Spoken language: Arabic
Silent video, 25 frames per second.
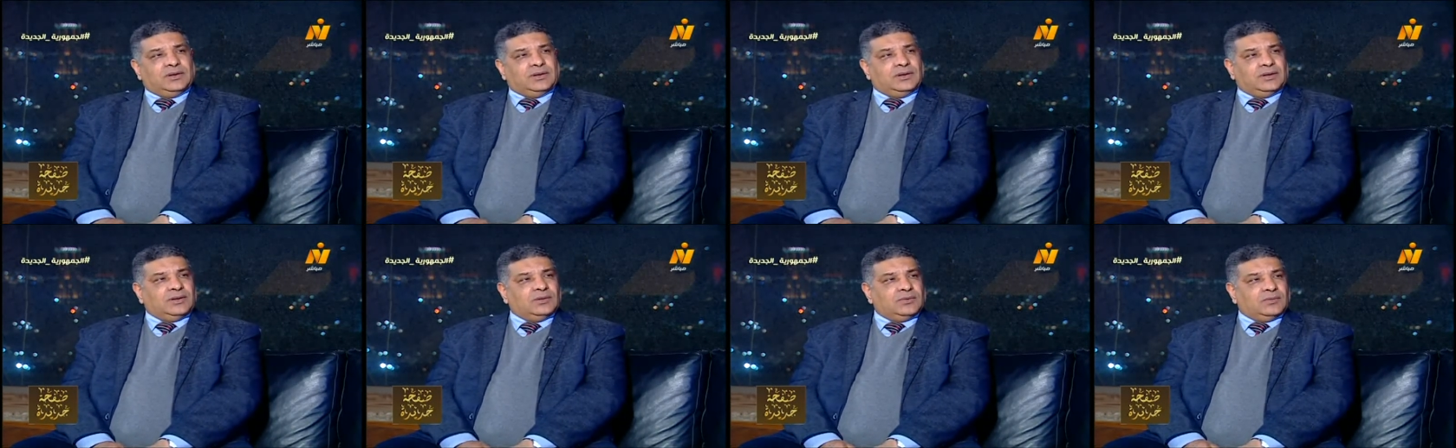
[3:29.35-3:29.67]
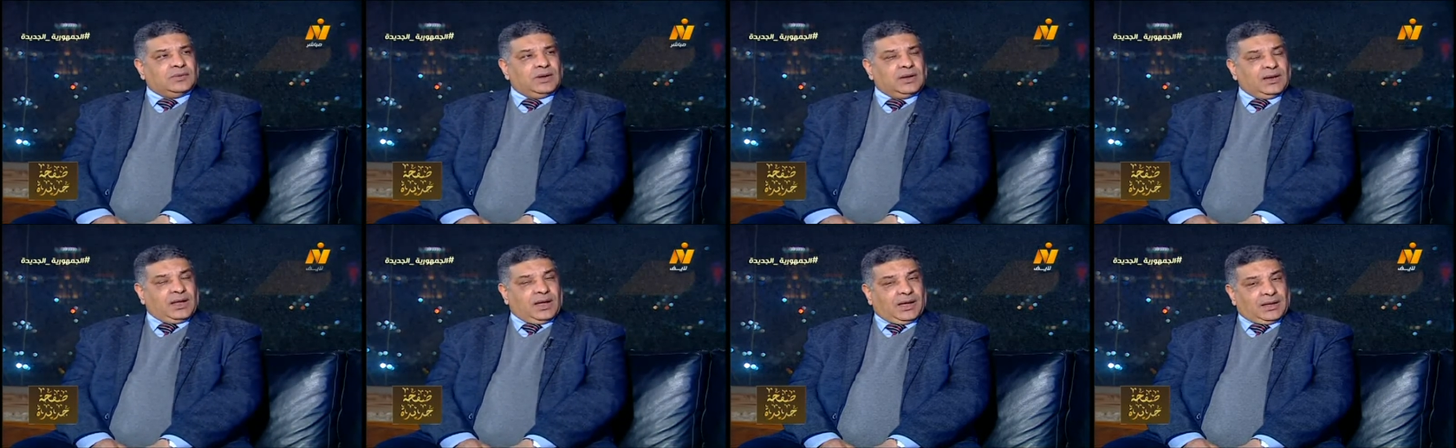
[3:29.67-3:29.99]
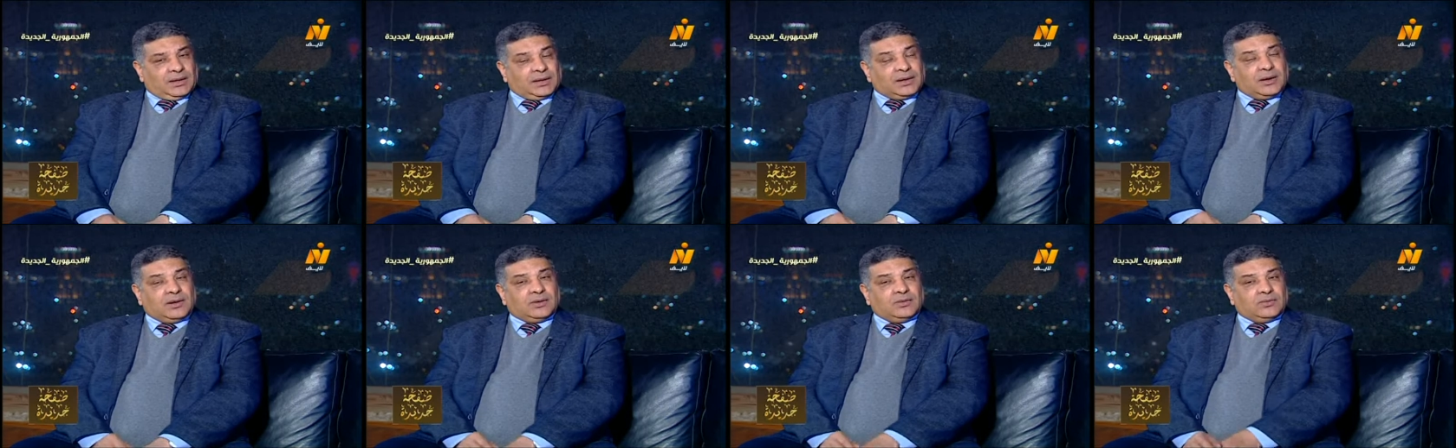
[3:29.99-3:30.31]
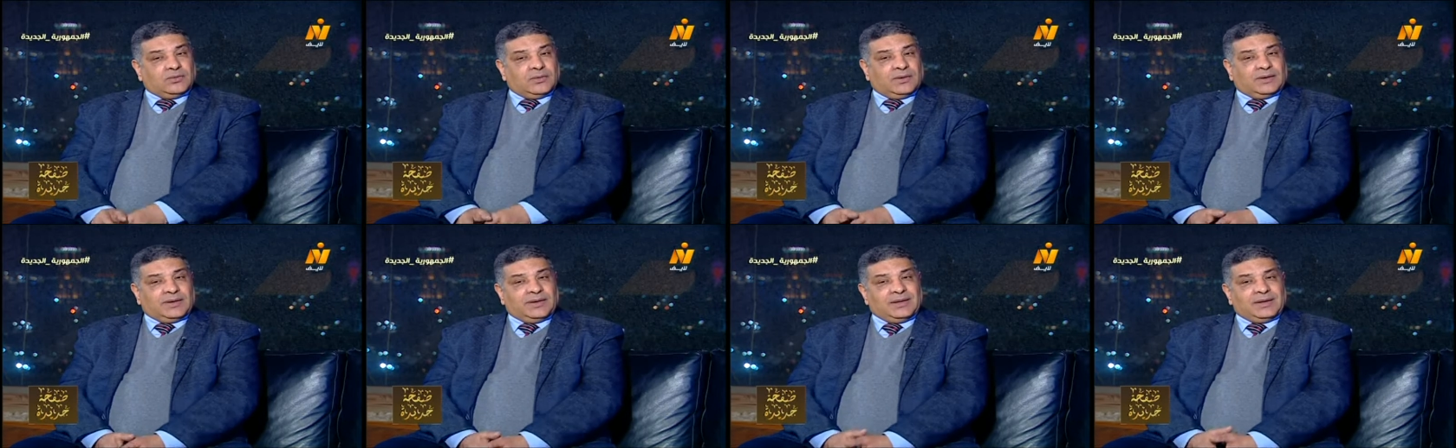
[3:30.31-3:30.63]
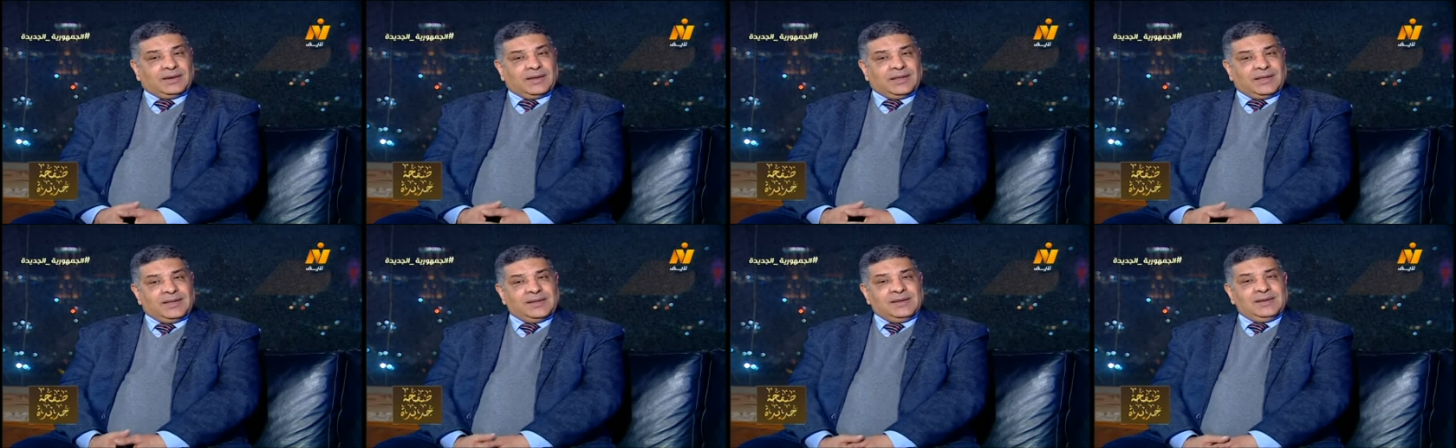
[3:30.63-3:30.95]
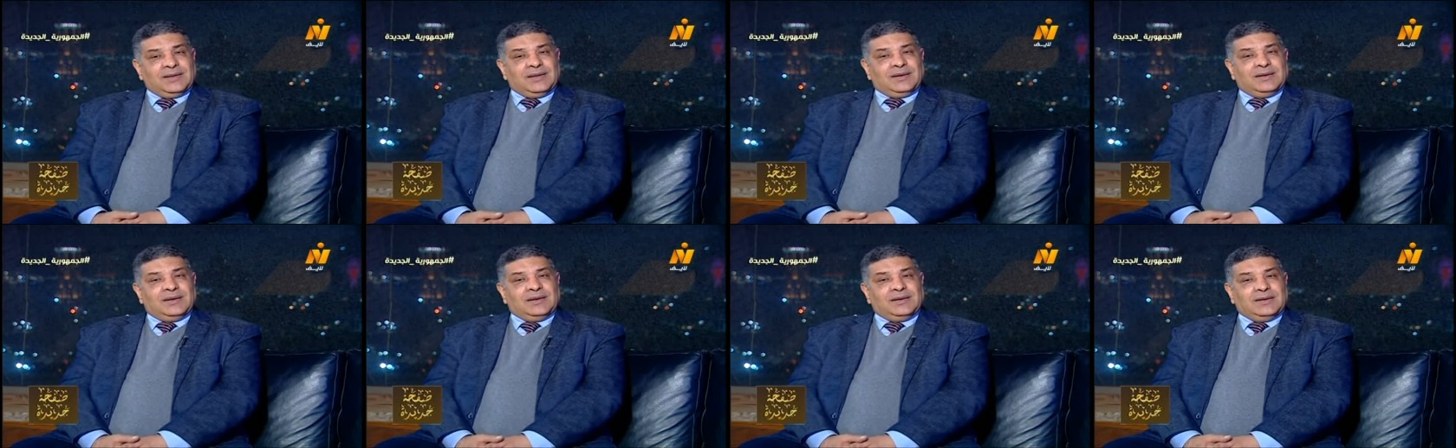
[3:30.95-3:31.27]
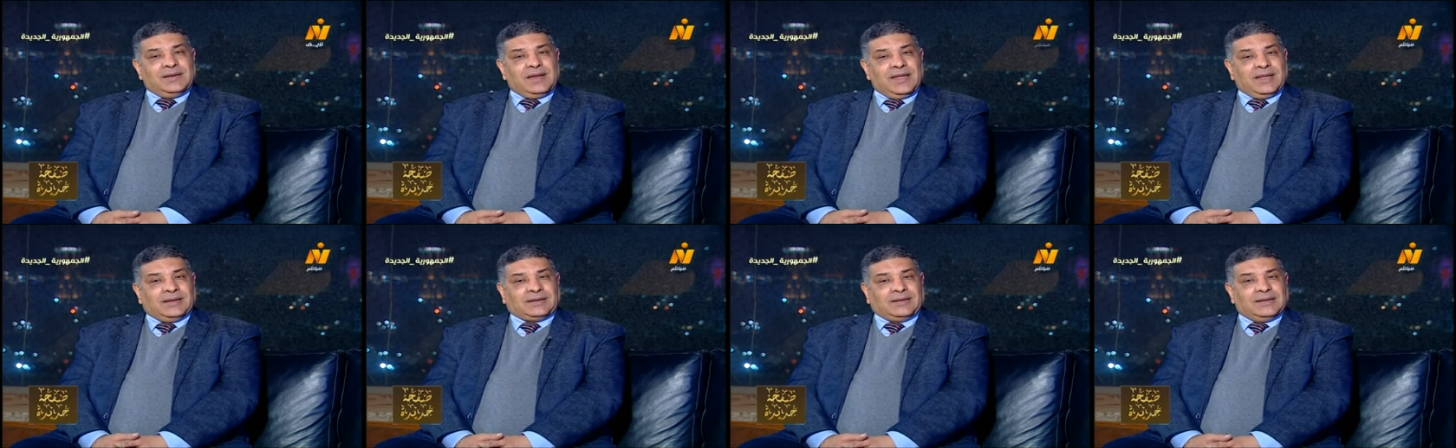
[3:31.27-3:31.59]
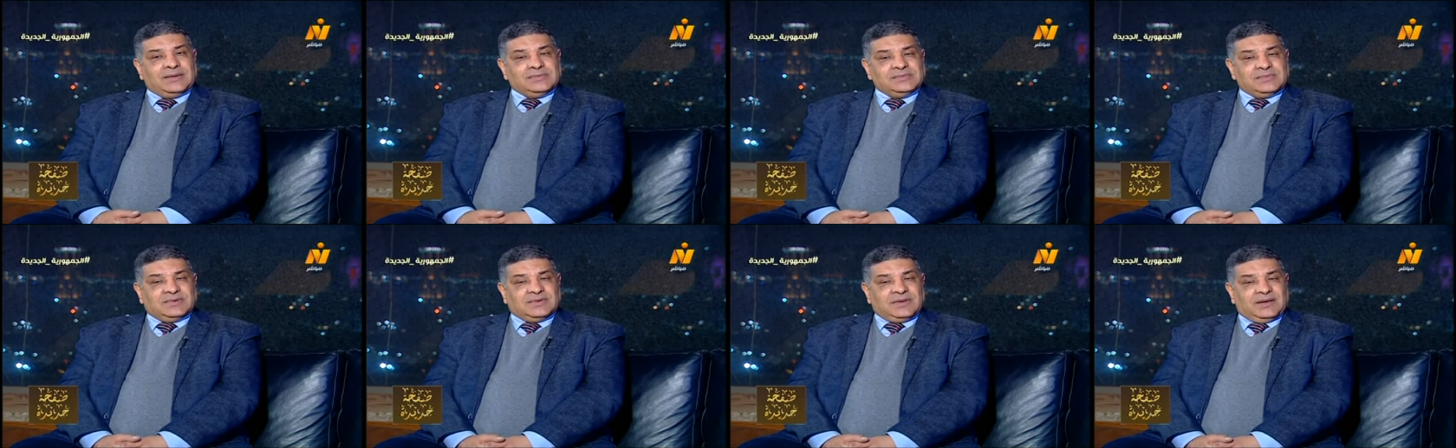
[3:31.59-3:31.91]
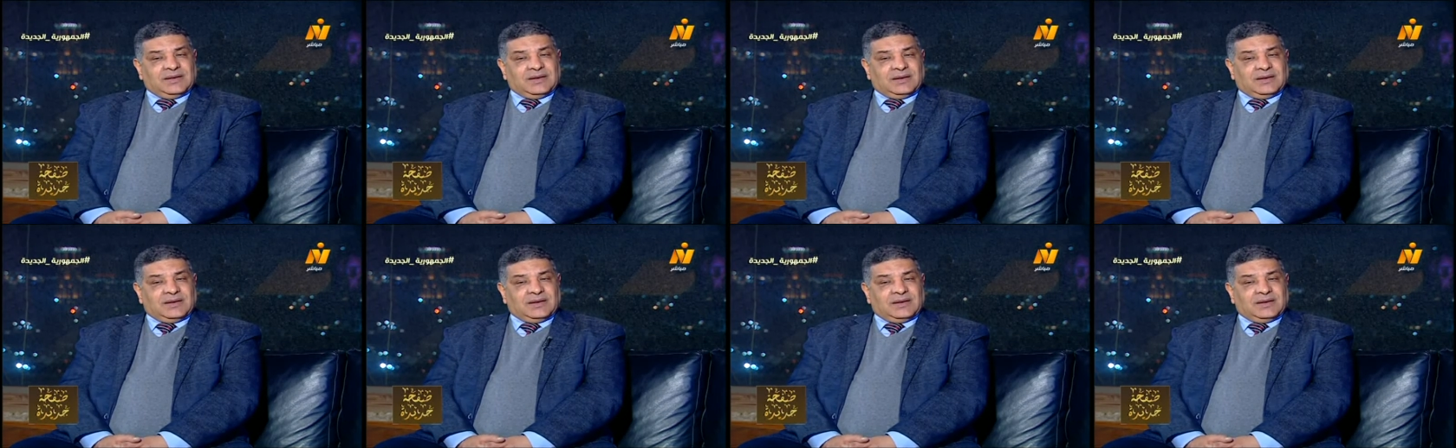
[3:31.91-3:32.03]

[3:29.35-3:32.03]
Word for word: والأعراق وغيرها لكن